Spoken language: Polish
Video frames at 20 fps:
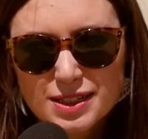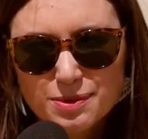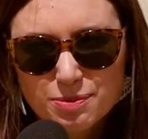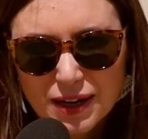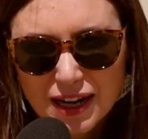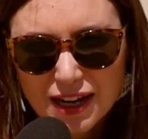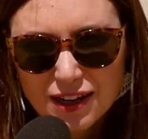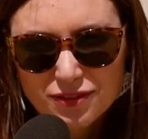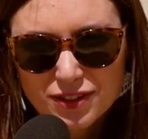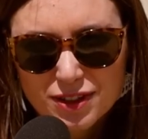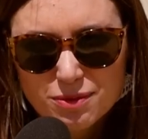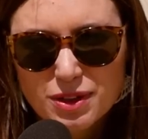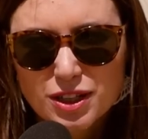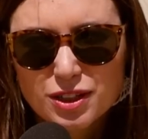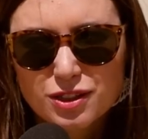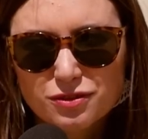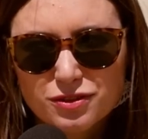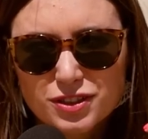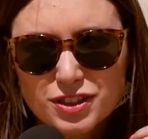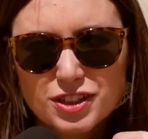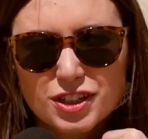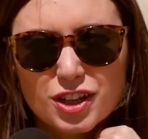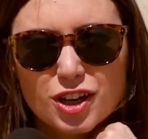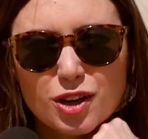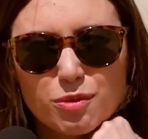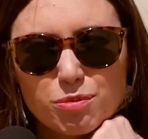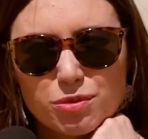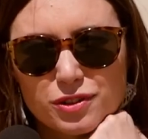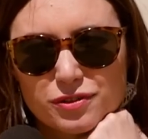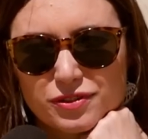sprawie, mianowicie
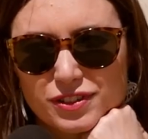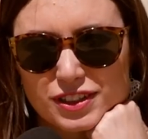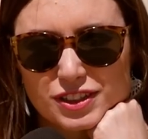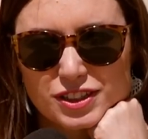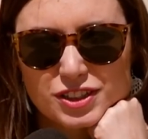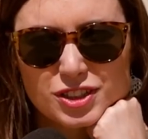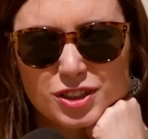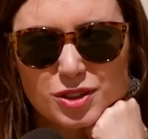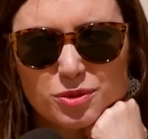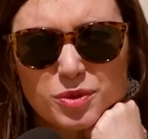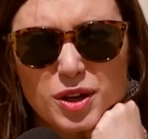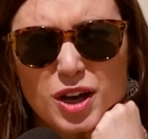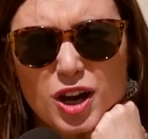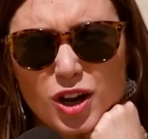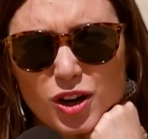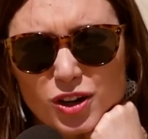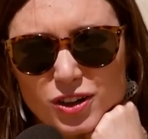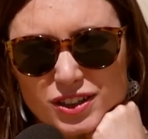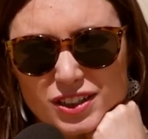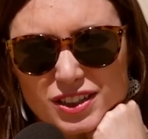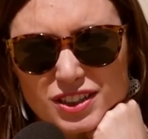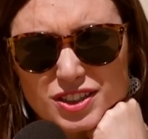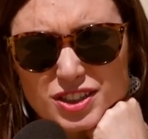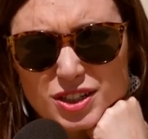opowieściom o jej